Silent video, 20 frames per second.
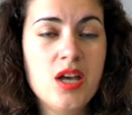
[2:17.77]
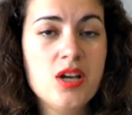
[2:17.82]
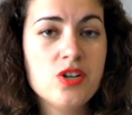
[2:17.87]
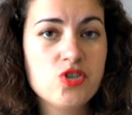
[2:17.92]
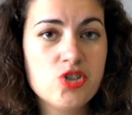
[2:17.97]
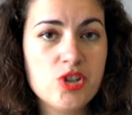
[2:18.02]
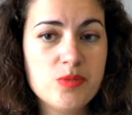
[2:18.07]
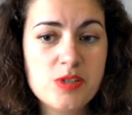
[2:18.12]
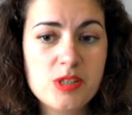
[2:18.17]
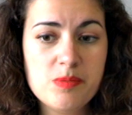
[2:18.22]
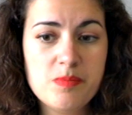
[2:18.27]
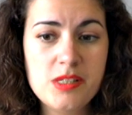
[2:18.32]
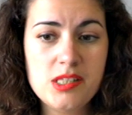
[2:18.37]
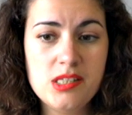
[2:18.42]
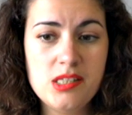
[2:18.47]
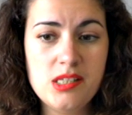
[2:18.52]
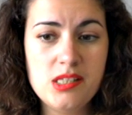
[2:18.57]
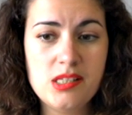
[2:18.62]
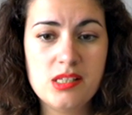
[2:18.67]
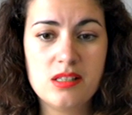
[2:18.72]
Чтобы
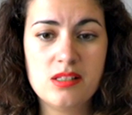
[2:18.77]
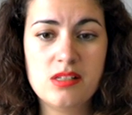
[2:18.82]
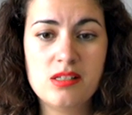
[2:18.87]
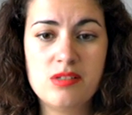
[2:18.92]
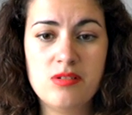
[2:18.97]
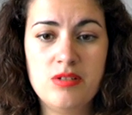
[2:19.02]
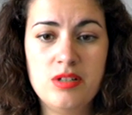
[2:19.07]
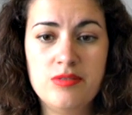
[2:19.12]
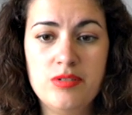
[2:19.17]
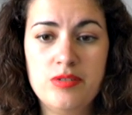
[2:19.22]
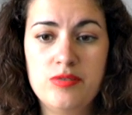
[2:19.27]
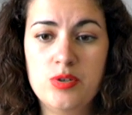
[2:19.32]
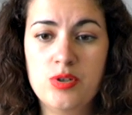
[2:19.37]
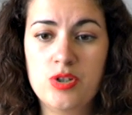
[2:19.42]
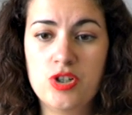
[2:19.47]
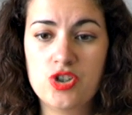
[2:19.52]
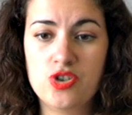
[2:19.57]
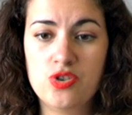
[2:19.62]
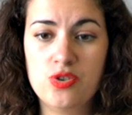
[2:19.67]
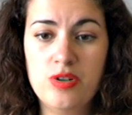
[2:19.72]
спастись от назойливого
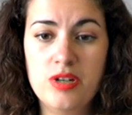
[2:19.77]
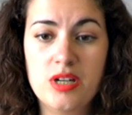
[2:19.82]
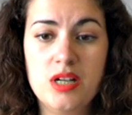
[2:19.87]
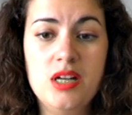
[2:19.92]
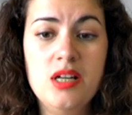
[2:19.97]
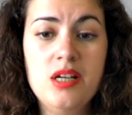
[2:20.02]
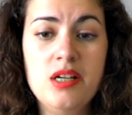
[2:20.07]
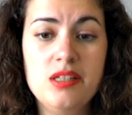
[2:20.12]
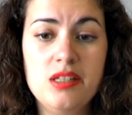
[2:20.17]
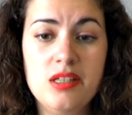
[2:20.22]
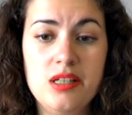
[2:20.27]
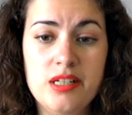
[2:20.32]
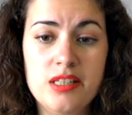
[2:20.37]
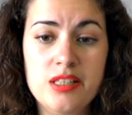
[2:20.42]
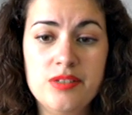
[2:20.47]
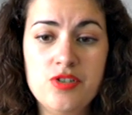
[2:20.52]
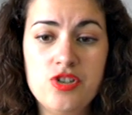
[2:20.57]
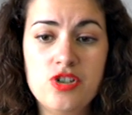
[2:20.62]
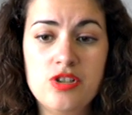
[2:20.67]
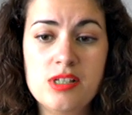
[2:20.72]
ухажера,
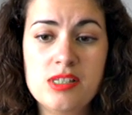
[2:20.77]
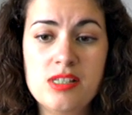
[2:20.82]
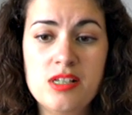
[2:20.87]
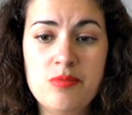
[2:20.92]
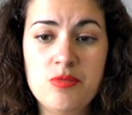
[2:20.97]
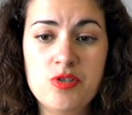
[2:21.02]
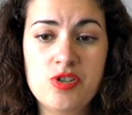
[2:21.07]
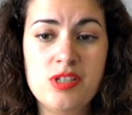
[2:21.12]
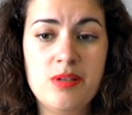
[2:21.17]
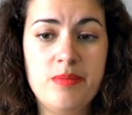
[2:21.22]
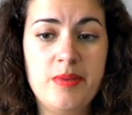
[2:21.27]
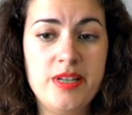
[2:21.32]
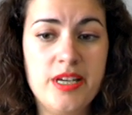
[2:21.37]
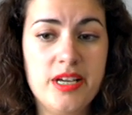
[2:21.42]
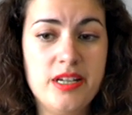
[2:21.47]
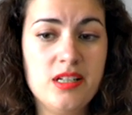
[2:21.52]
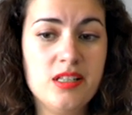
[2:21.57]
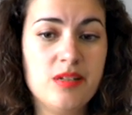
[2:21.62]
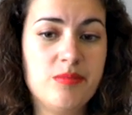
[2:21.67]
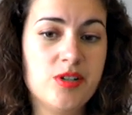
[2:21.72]
Елена вышла замуж за
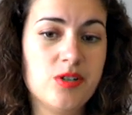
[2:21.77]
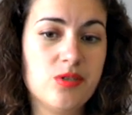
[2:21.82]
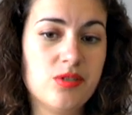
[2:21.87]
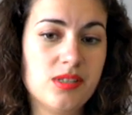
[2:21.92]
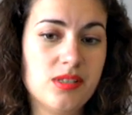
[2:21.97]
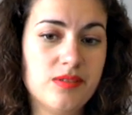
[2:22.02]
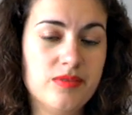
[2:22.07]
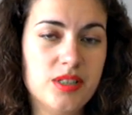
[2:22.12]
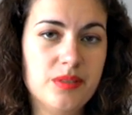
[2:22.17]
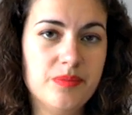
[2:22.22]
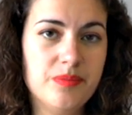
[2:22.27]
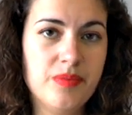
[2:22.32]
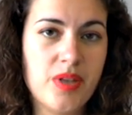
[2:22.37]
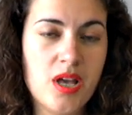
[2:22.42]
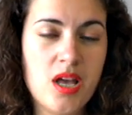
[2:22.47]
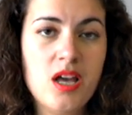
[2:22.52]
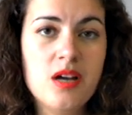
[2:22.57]
боярина Морозова.